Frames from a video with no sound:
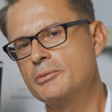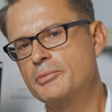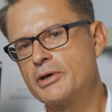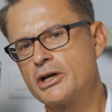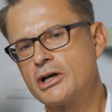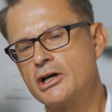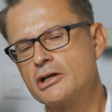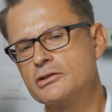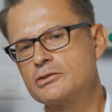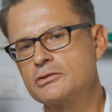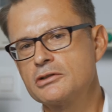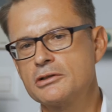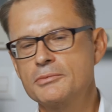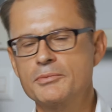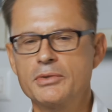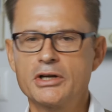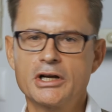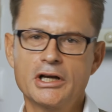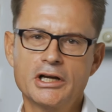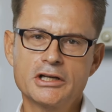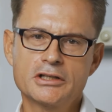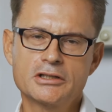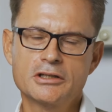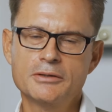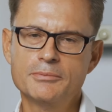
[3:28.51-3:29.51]
Beratung im
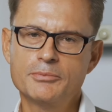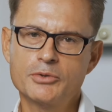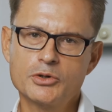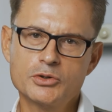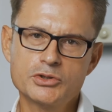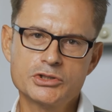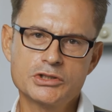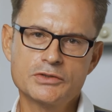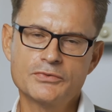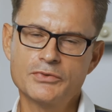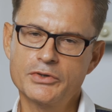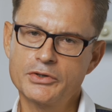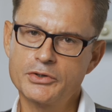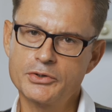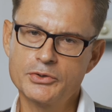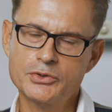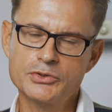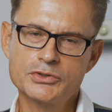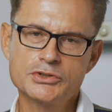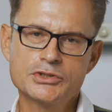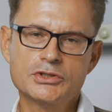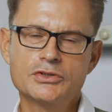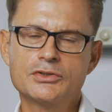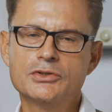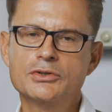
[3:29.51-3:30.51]
Bereich der
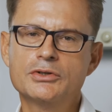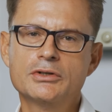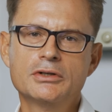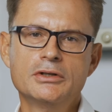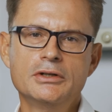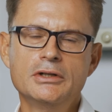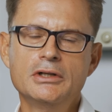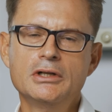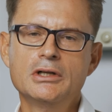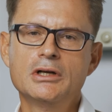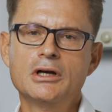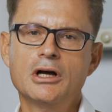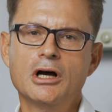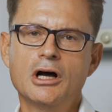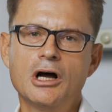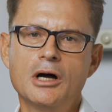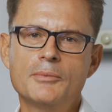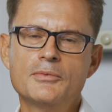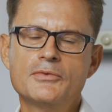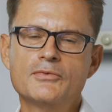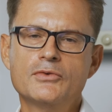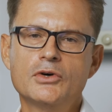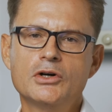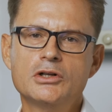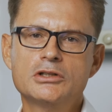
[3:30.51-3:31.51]
Brustvergrößerung
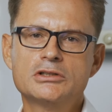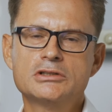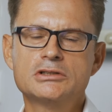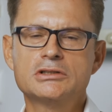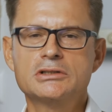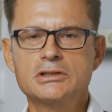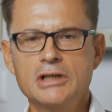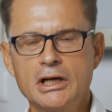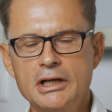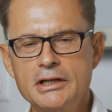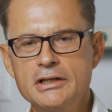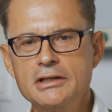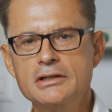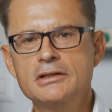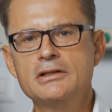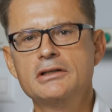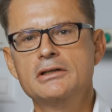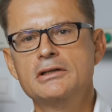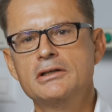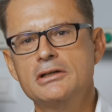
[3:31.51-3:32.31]
haben wollt, dann